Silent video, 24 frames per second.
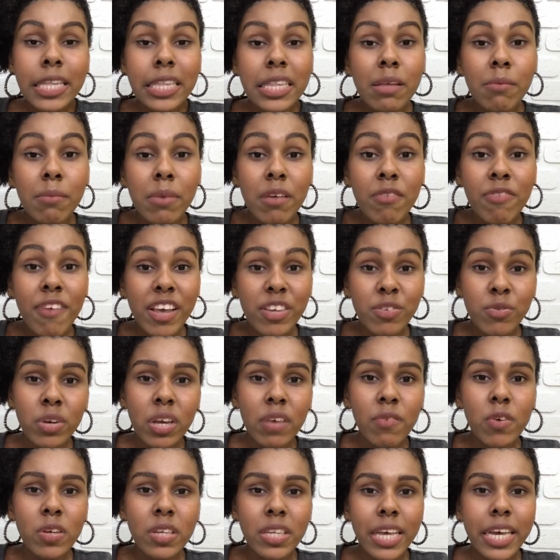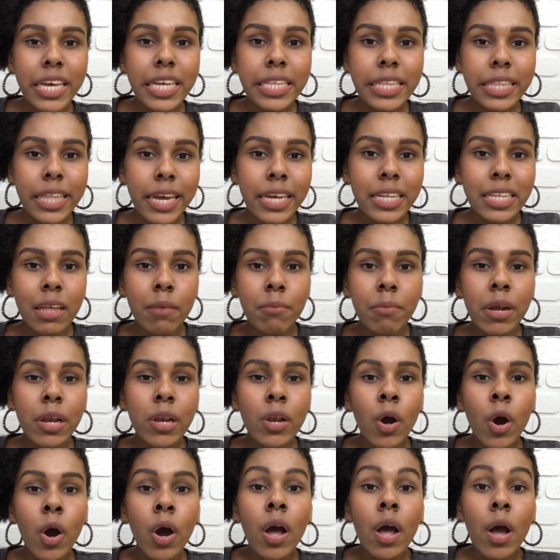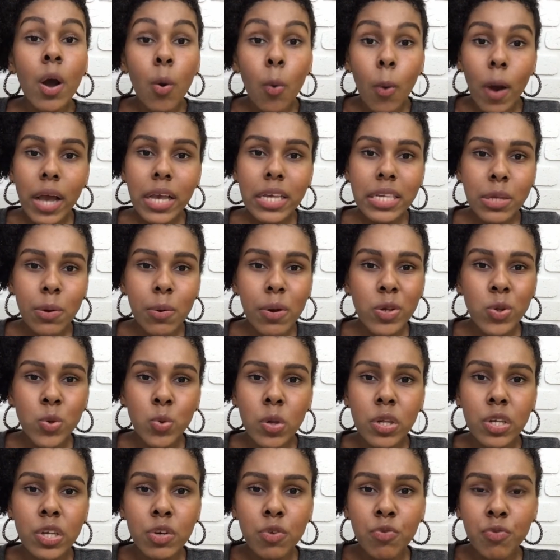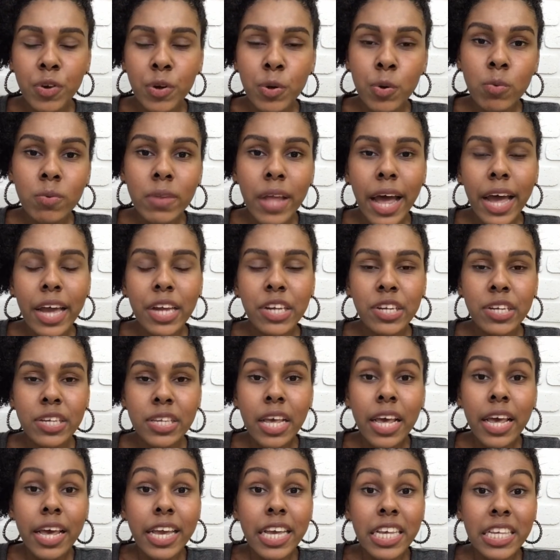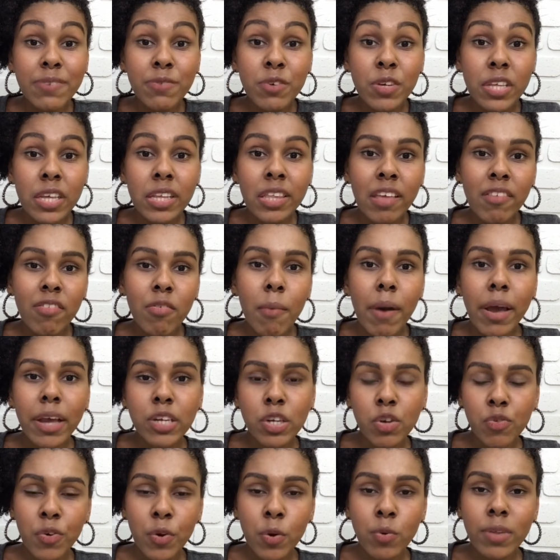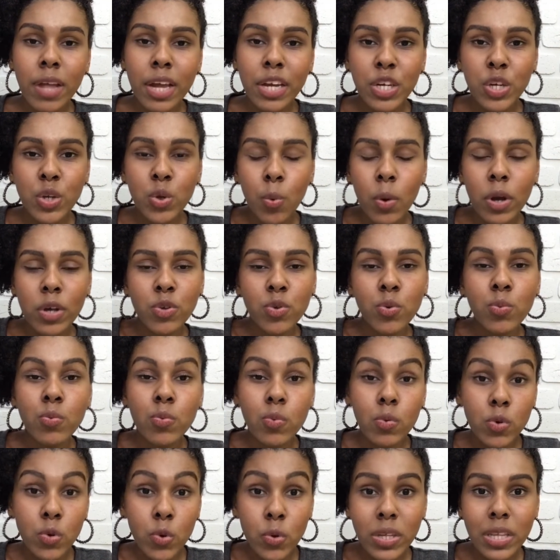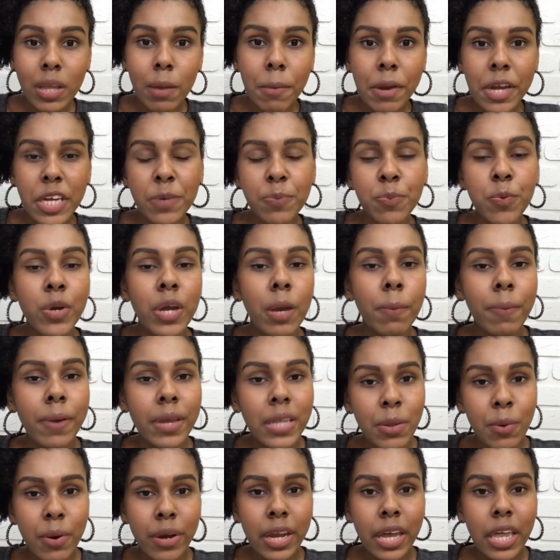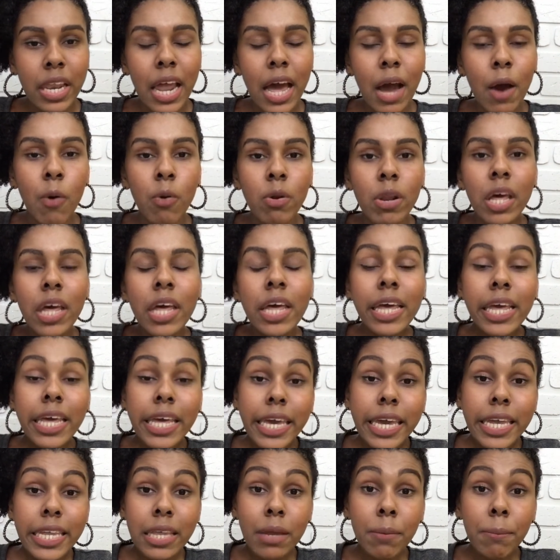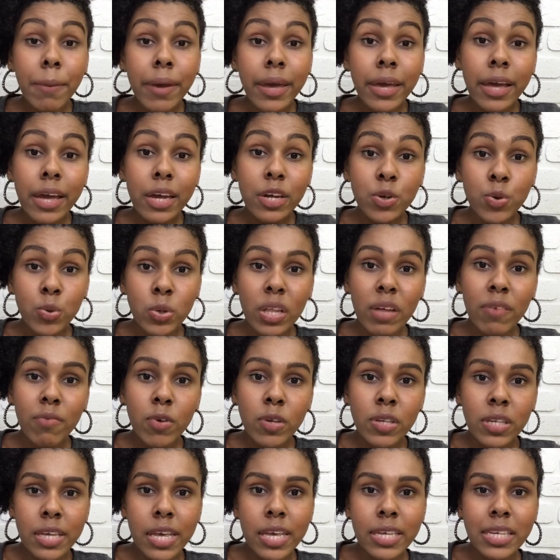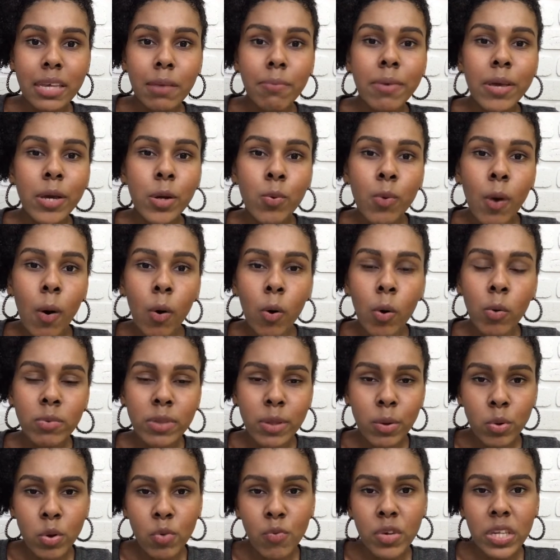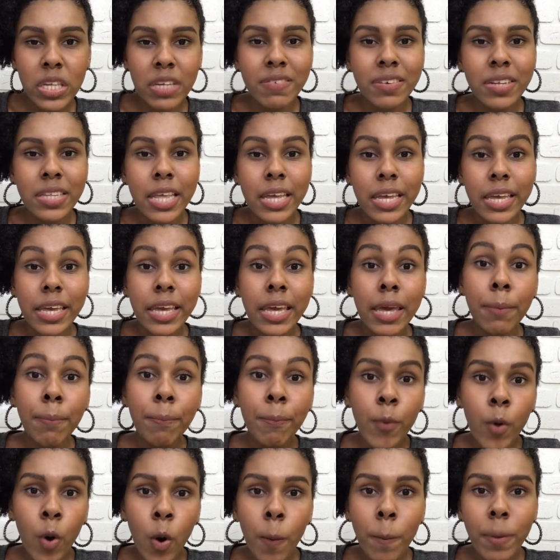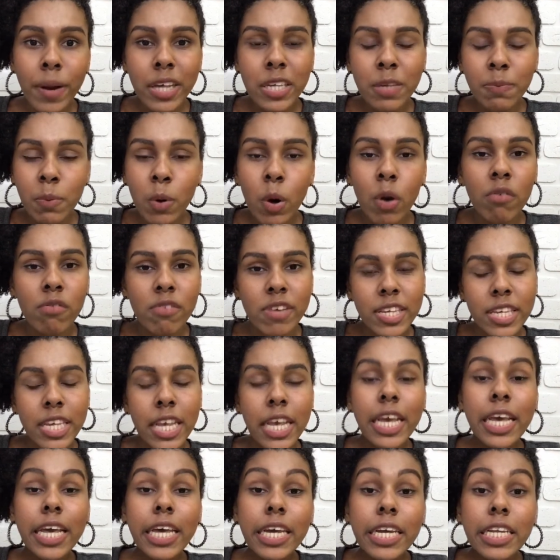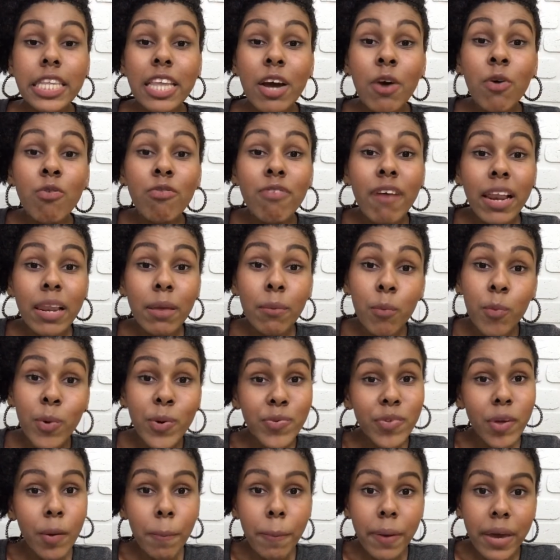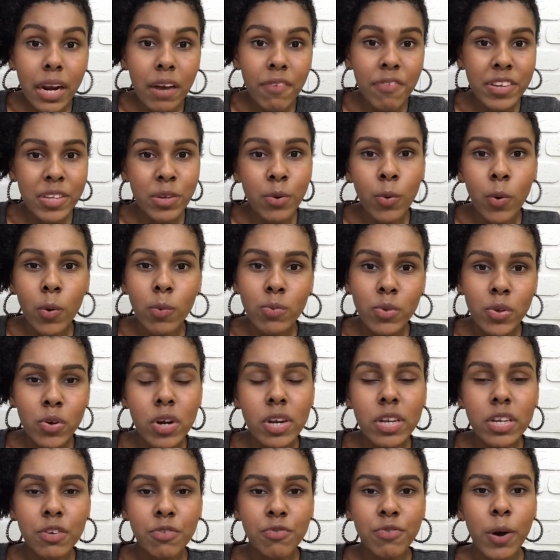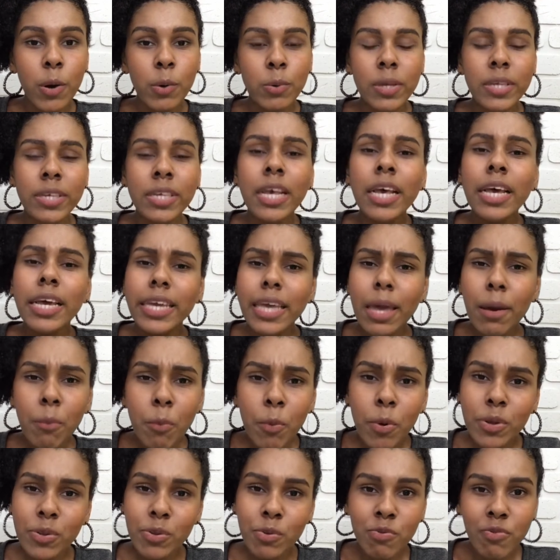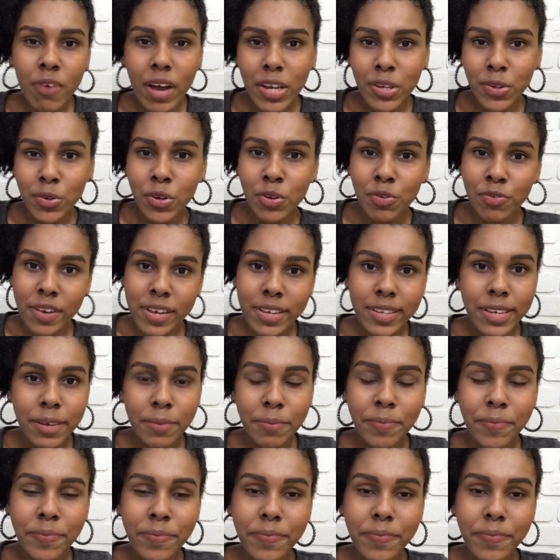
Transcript: Também faz com que você entenda melhor quais são as suas dificuldades e se você teve mais dificuldade num assunto justamente porque perdeu aquela aula e também ajuda você a saber qual conteúdo você vai ter que repor para as provas. Então vale muito a pena fazer um controle de faltas e é muito fácil de fazer.